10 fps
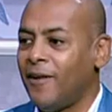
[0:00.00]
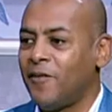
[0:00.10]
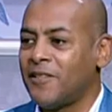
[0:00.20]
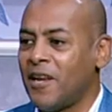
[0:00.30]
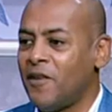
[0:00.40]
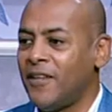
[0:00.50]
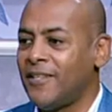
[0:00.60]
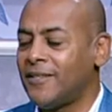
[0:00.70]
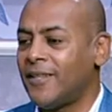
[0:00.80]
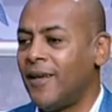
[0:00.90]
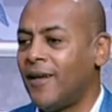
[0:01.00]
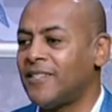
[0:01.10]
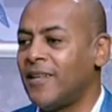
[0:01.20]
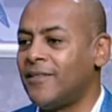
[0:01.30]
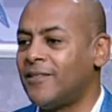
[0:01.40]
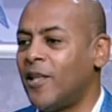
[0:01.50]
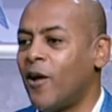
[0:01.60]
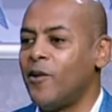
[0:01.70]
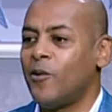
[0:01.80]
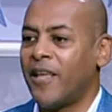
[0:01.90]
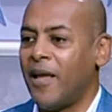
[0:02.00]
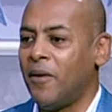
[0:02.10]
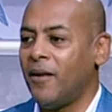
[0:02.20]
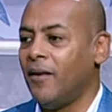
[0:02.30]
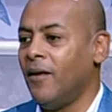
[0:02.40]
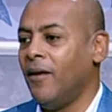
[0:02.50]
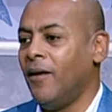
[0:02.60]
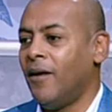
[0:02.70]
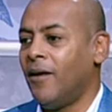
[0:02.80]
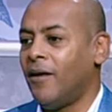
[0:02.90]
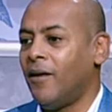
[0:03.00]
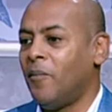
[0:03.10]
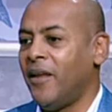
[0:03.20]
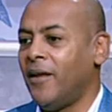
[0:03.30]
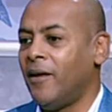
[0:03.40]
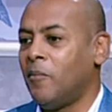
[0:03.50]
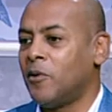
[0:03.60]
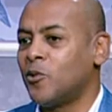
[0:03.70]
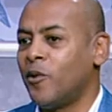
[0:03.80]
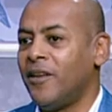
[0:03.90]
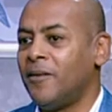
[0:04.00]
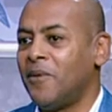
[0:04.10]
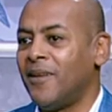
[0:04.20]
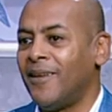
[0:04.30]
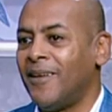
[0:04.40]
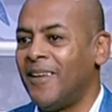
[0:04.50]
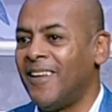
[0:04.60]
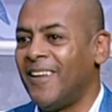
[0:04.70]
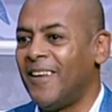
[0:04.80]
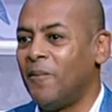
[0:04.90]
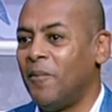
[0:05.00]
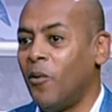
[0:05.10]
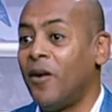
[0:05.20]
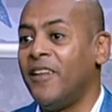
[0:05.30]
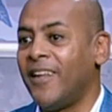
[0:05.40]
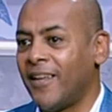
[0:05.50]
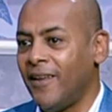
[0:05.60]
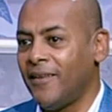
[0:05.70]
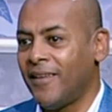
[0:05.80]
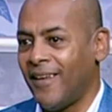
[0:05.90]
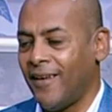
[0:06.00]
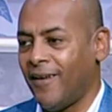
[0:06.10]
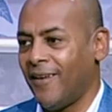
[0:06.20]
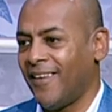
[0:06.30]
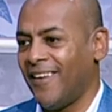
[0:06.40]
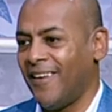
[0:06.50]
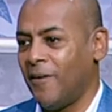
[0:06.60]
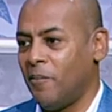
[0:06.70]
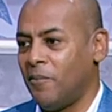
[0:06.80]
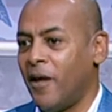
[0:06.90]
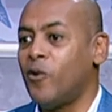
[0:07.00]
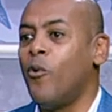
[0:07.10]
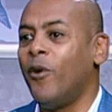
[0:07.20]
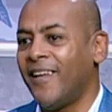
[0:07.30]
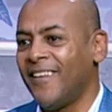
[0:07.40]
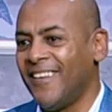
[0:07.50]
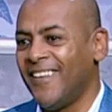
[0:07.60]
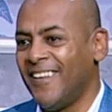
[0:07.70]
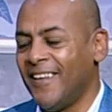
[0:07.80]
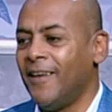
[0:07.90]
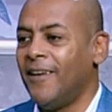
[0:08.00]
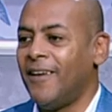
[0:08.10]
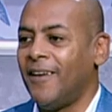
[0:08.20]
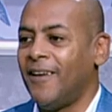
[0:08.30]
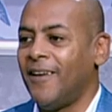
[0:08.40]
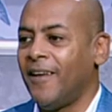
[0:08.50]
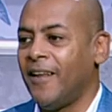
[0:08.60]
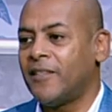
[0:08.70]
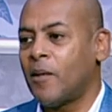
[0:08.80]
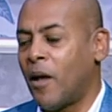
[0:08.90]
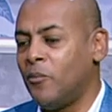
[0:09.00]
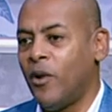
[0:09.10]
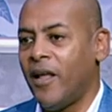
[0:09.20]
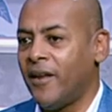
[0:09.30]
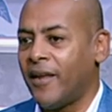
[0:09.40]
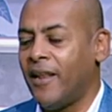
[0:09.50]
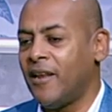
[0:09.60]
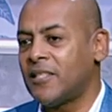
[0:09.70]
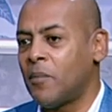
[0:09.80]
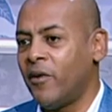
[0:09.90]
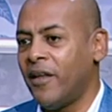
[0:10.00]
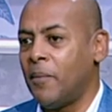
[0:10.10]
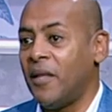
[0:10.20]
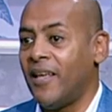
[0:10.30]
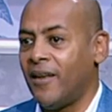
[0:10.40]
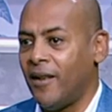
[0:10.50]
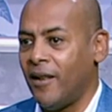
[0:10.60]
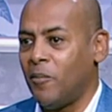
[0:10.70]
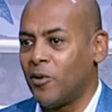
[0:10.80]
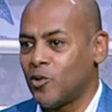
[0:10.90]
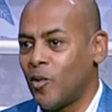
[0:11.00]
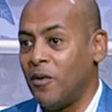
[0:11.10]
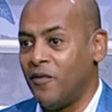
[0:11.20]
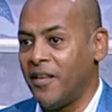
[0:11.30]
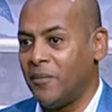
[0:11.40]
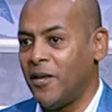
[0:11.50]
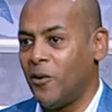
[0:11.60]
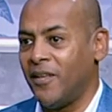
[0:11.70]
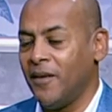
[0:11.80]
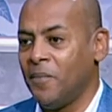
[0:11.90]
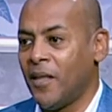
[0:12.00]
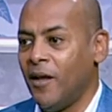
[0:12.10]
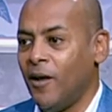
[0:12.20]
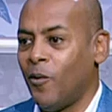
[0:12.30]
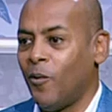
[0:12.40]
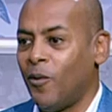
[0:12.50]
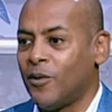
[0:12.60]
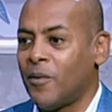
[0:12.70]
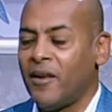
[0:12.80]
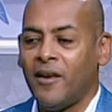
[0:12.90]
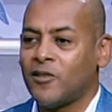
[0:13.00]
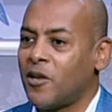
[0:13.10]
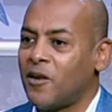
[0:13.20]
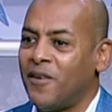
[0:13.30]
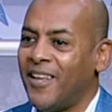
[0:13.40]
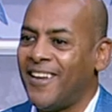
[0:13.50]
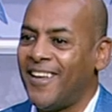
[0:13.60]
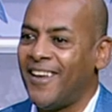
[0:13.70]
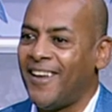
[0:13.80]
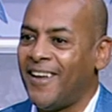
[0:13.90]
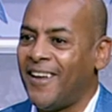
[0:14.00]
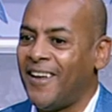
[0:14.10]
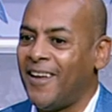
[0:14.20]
الفتره اللي فاتت حصل تغير كامل آه، بقينا مشهورين بوقف النخيل كايقونه آه، احنا الحمد لله احنا كان لنا سبق ان احنا بدانا المشروع بالفكر بتاعه ده وطبعا لنا الشرف ان احنا